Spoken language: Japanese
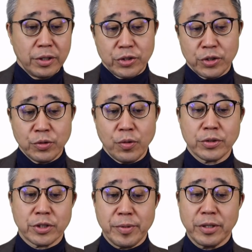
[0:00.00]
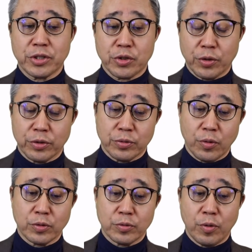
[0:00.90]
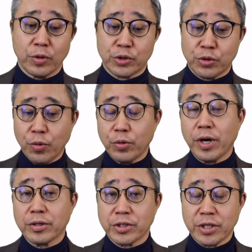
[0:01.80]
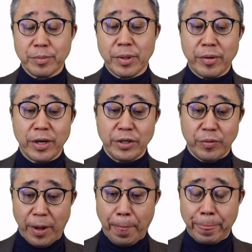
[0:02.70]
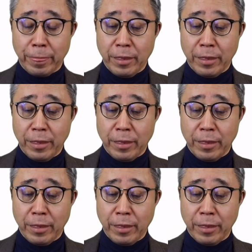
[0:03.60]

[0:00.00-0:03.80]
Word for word: 申告すべき所得を省略した場合には